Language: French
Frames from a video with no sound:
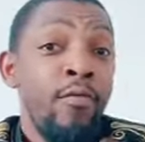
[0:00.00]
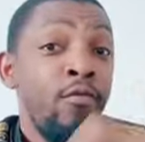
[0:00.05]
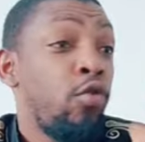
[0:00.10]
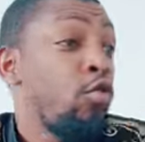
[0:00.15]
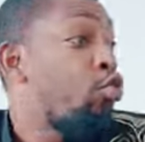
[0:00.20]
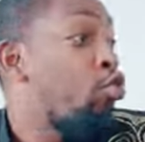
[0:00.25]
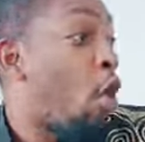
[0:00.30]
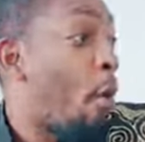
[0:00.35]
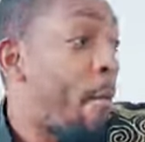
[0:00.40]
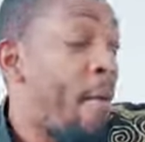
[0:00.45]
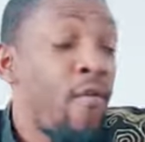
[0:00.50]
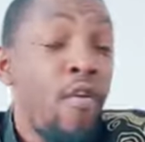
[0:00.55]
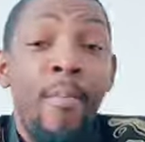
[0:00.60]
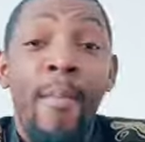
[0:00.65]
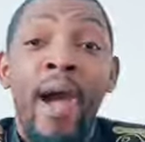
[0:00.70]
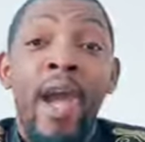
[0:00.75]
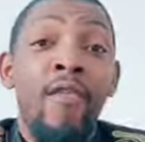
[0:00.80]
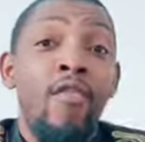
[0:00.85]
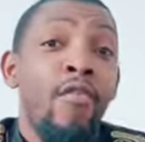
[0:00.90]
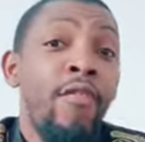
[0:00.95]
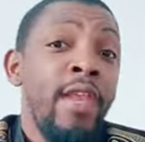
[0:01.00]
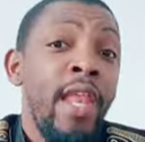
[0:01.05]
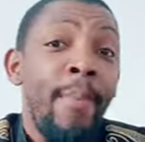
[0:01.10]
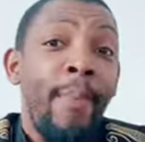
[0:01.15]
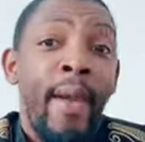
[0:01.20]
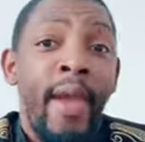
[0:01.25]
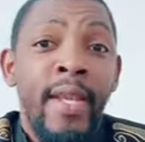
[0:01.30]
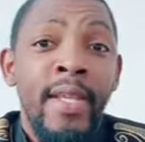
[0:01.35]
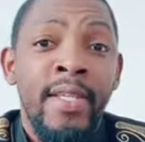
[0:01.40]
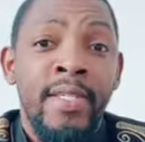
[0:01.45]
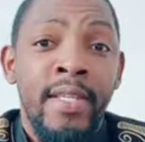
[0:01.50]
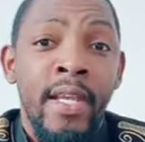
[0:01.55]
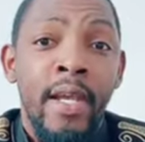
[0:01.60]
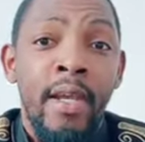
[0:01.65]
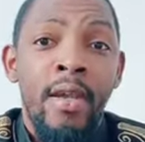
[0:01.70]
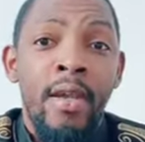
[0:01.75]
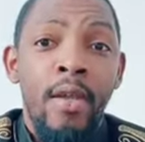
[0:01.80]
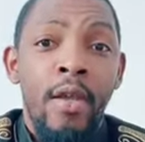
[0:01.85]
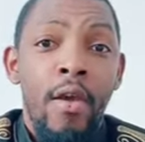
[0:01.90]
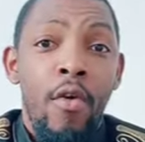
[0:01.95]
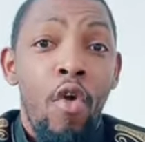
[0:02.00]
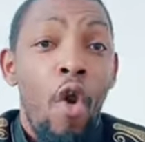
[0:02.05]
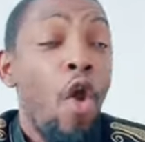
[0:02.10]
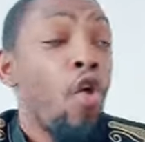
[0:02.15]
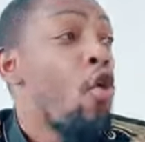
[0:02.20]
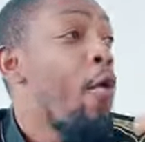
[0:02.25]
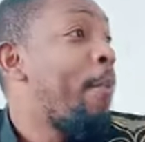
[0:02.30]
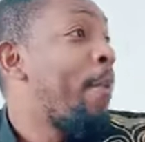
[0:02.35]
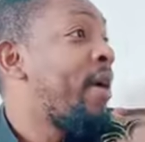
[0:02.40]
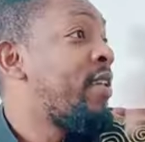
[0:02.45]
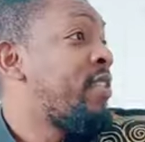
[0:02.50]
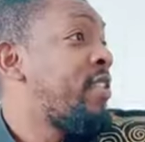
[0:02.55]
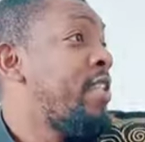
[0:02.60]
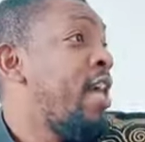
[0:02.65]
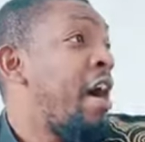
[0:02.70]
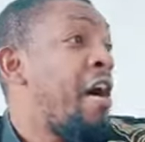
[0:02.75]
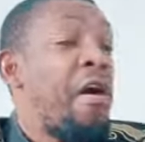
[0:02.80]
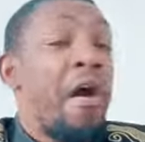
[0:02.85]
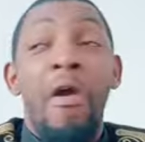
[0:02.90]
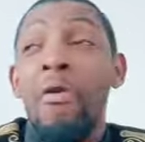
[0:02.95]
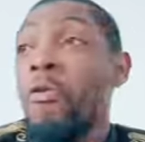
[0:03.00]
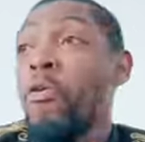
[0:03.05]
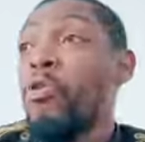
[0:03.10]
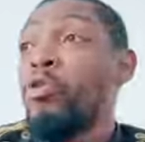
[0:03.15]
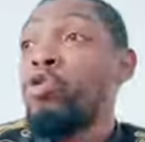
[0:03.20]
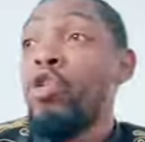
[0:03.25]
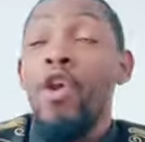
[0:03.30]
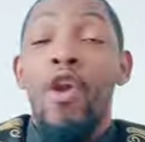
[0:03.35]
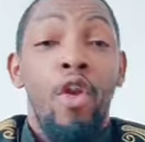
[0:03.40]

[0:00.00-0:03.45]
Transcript: vous trompez vos maris, vous venez parler de ça oh le président à gauche.